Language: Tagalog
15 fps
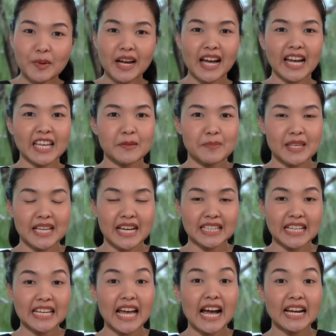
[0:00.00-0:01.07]
mga kaibigan,
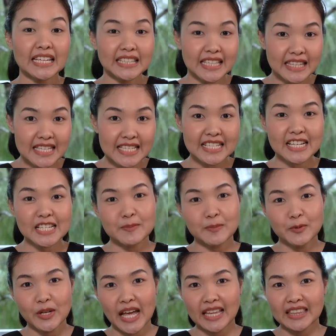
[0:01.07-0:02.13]
ang i-discuss
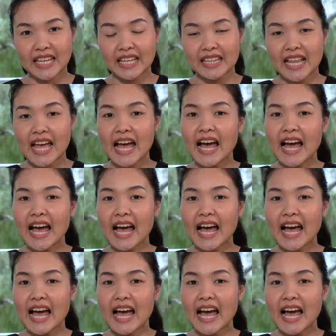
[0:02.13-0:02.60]
po natin